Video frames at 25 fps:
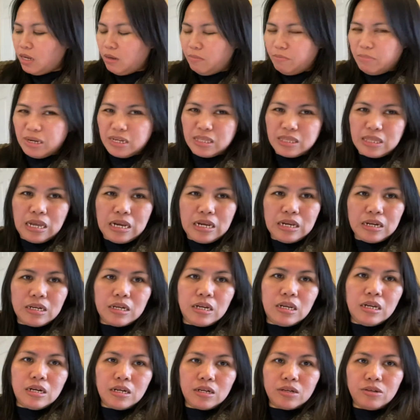Pag talaga
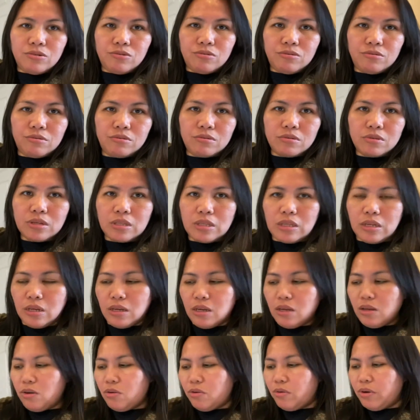lang yung sa
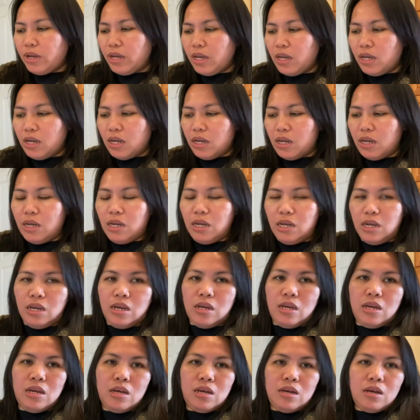tingin ko eh,
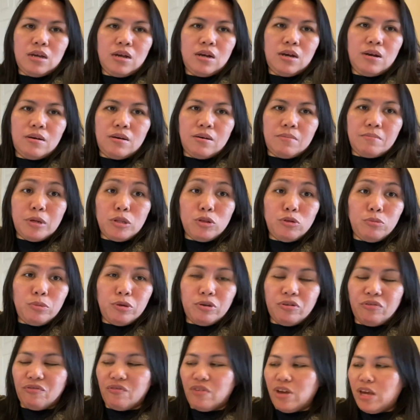
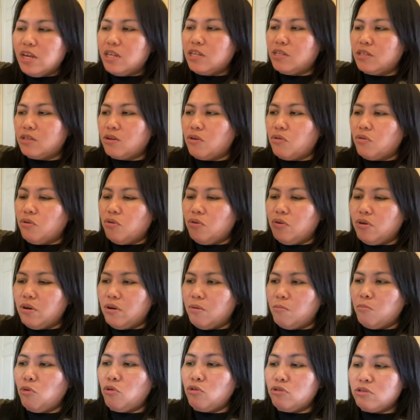madumi yung face ko.
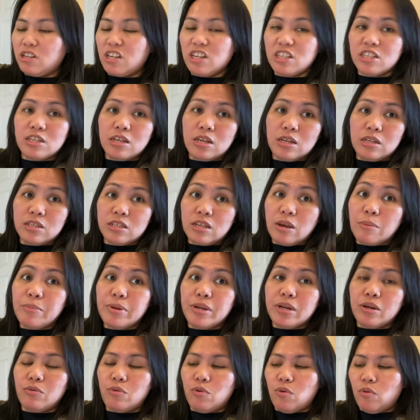Bukod kasi,
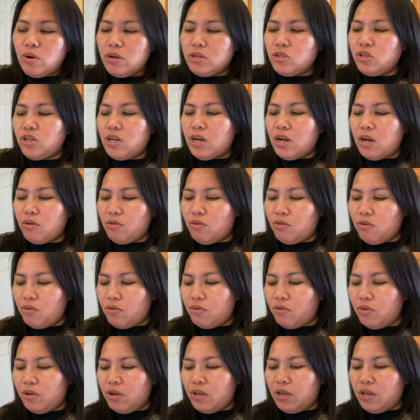siyempre nag-wash na ako.